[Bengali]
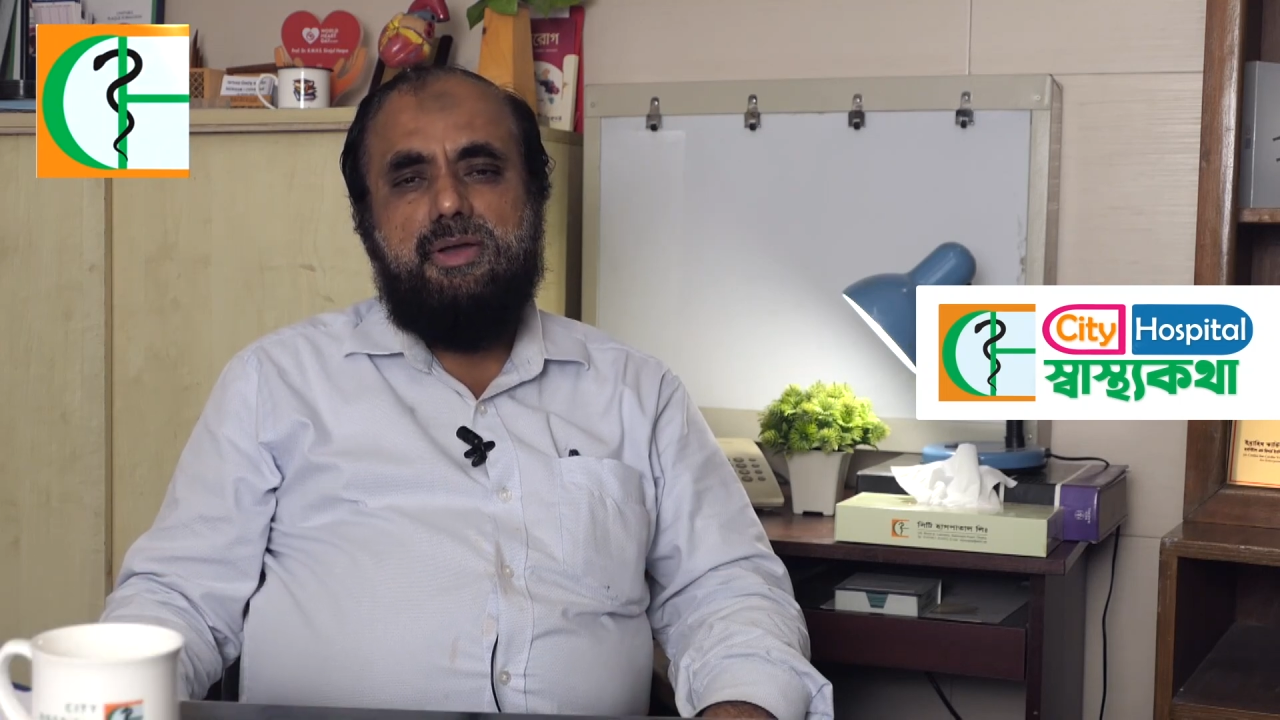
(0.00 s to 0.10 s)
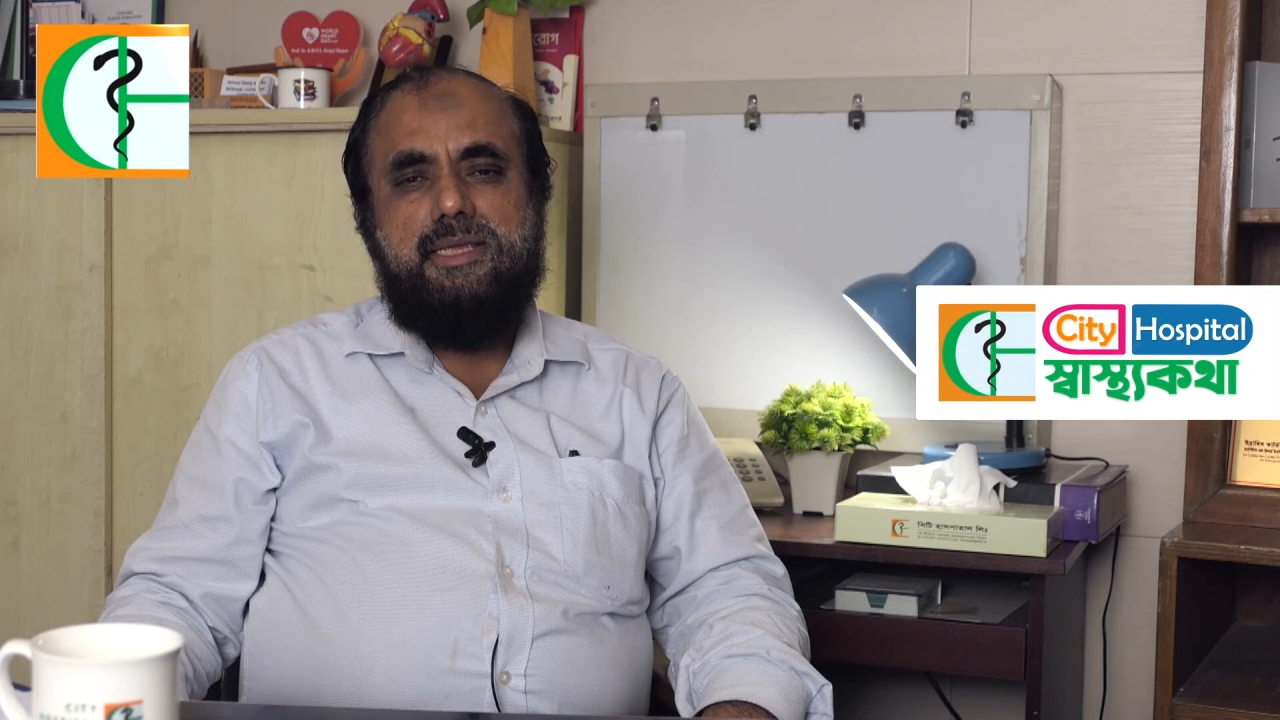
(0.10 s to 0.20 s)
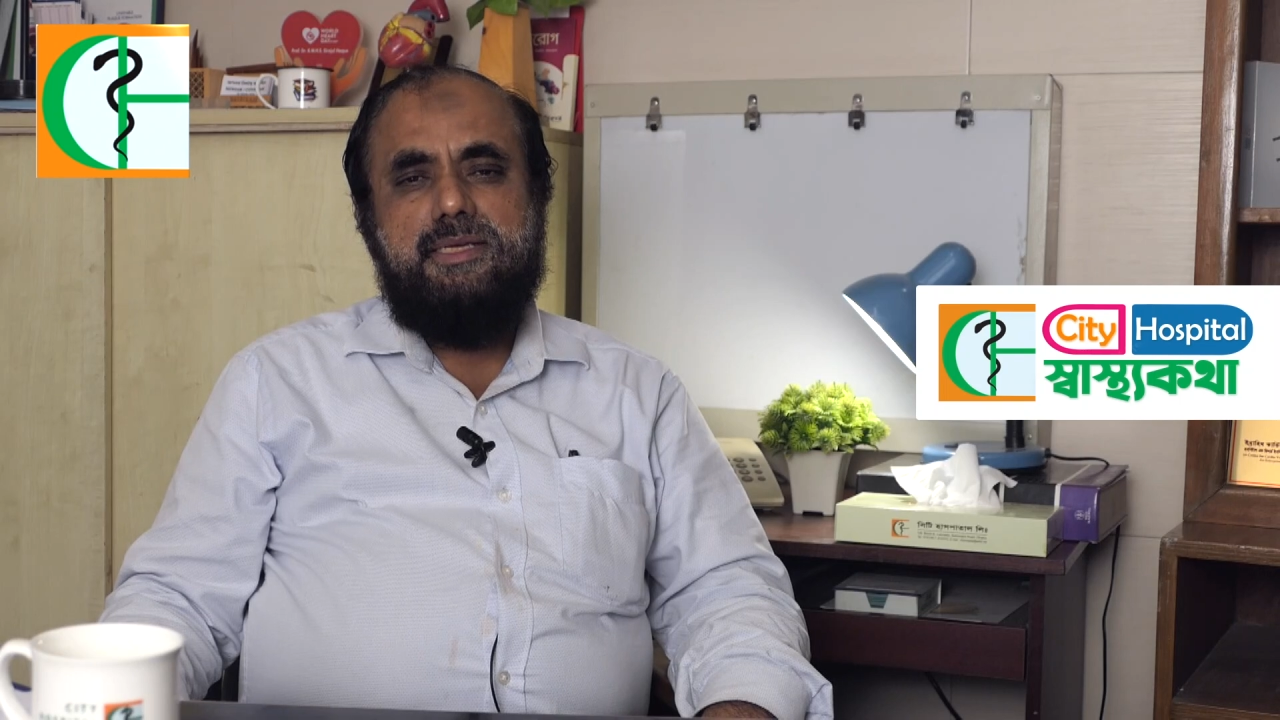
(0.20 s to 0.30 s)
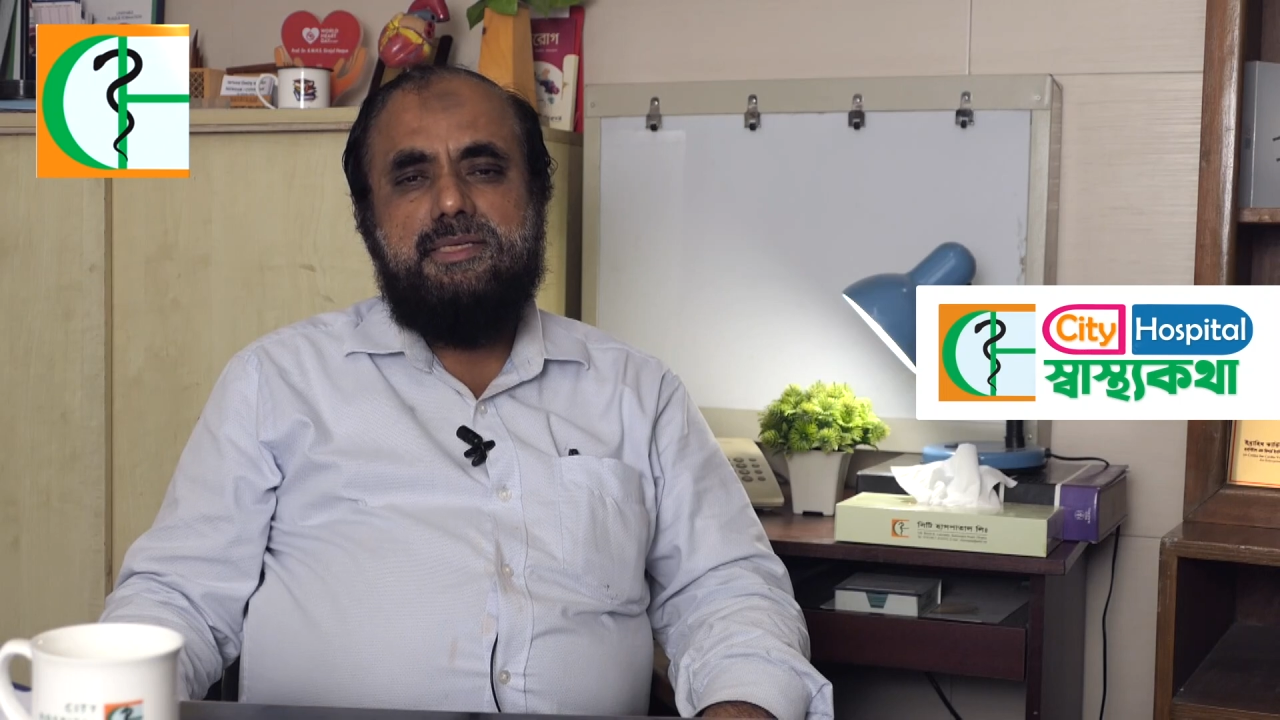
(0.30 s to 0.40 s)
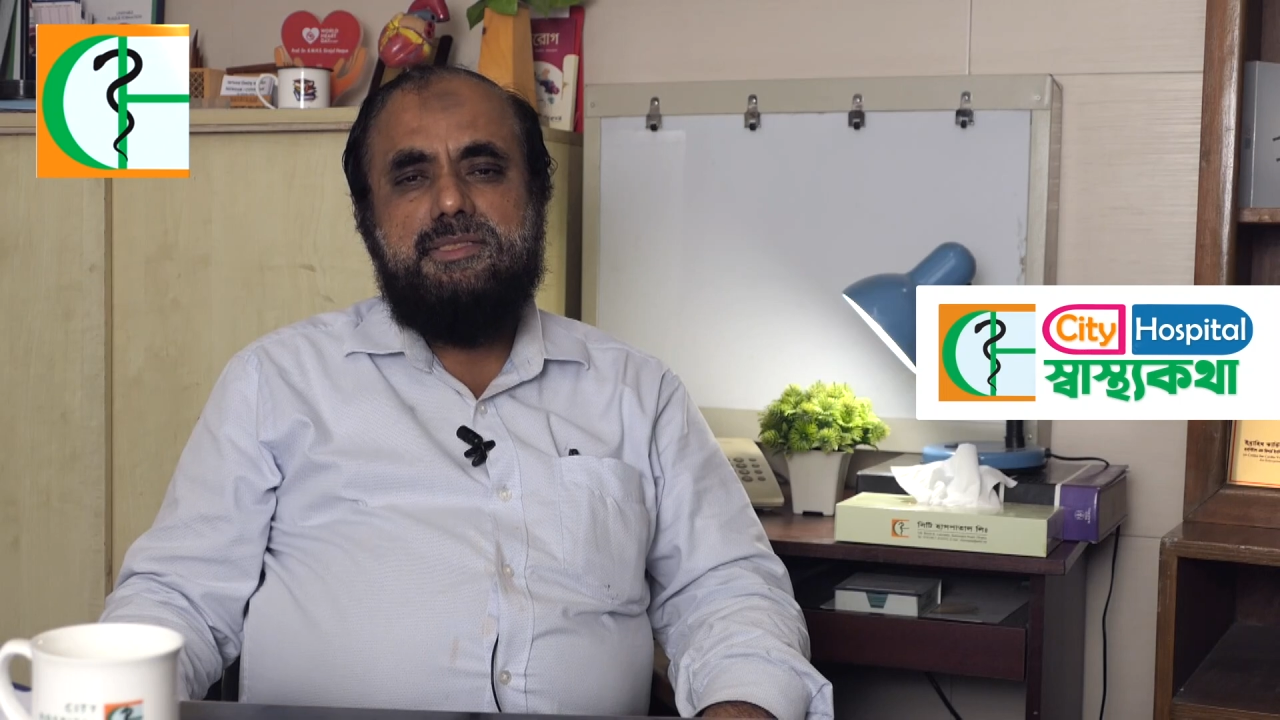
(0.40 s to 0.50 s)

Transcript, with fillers: হয়